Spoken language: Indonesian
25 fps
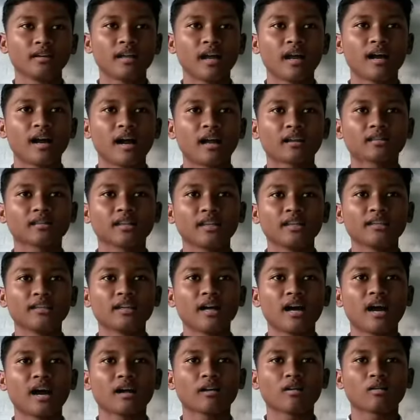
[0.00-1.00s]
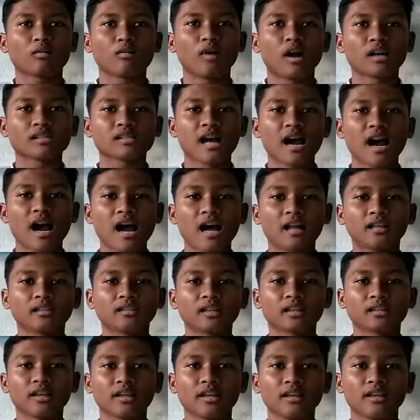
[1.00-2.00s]
yang artinya
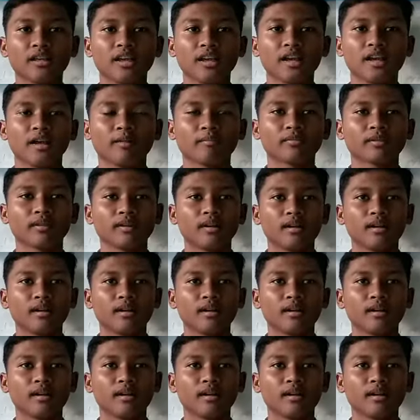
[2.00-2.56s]
kekuasaan tertinggi.